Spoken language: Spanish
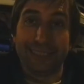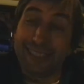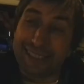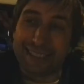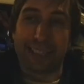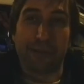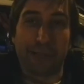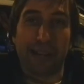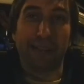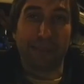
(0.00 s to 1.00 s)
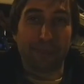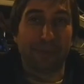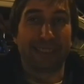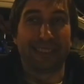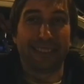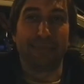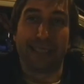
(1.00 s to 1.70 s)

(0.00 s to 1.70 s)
si te equivocabas, te podía salir muy